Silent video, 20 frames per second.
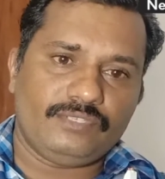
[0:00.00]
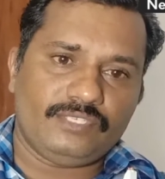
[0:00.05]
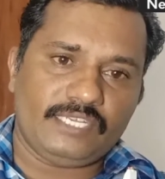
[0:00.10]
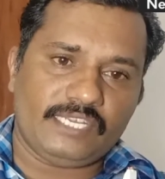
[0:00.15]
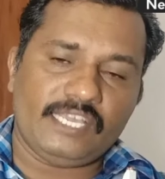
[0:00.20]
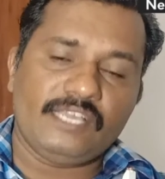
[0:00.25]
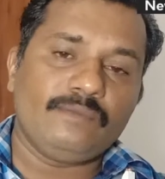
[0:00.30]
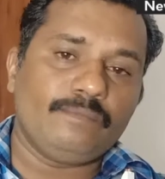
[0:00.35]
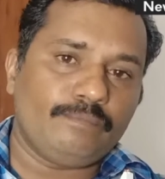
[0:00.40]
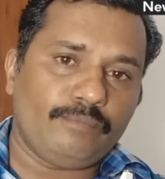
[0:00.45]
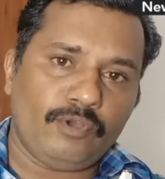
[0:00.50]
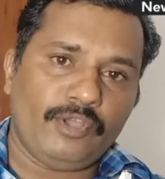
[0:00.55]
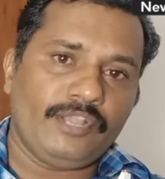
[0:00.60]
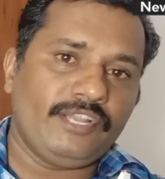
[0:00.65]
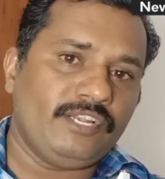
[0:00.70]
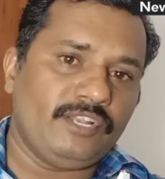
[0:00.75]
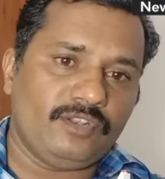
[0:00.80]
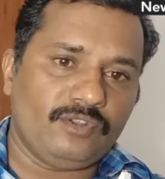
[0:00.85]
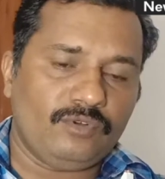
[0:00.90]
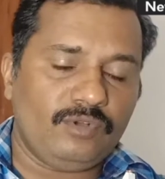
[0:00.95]
செக்கிங்
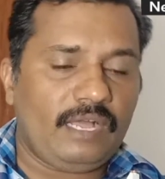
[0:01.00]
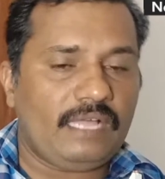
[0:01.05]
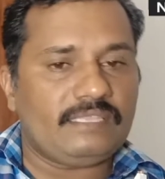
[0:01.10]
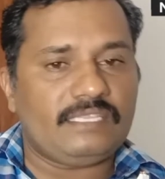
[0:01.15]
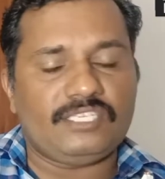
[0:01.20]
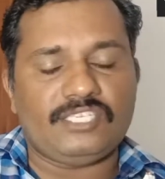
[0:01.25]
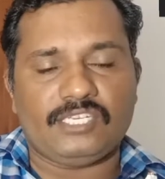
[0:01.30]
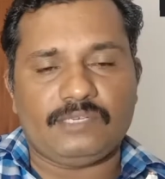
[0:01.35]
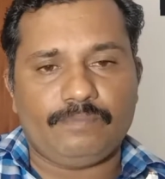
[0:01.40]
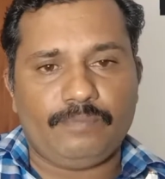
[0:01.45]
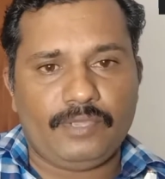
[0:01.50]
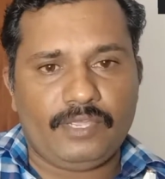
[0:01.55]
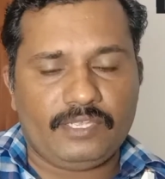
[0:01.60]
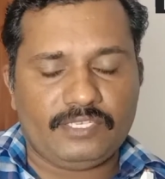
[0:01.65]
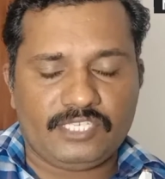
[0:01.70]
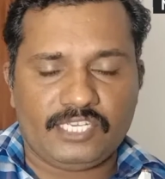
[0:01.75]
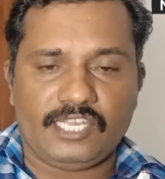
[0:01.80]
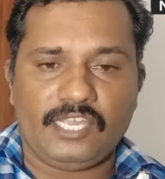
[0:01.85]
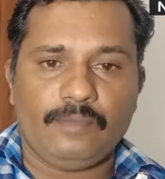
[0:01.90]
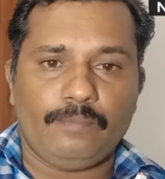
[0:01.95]
பாயிண்ட் இருக்கும் அந்த செக்
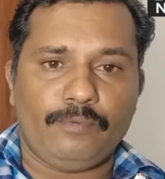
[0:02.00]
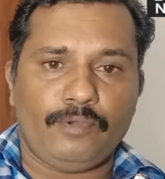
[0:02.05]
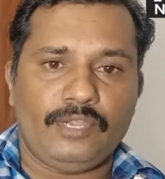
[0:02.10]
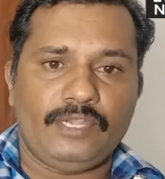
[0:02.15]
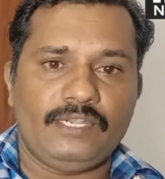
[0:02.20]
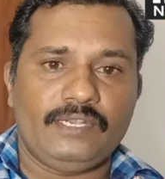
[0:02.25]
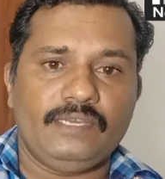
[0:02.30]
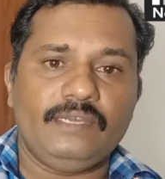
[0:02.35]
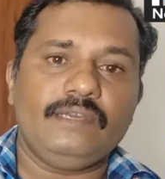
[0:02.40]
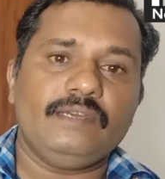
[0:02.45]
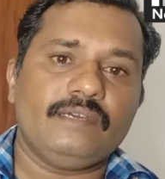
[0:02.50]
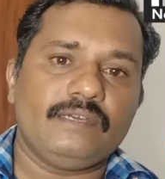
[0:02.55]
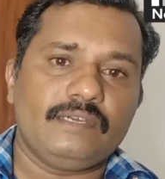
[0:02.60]
பாயிண்ட் செக்கிங் பாயிண்ட்டு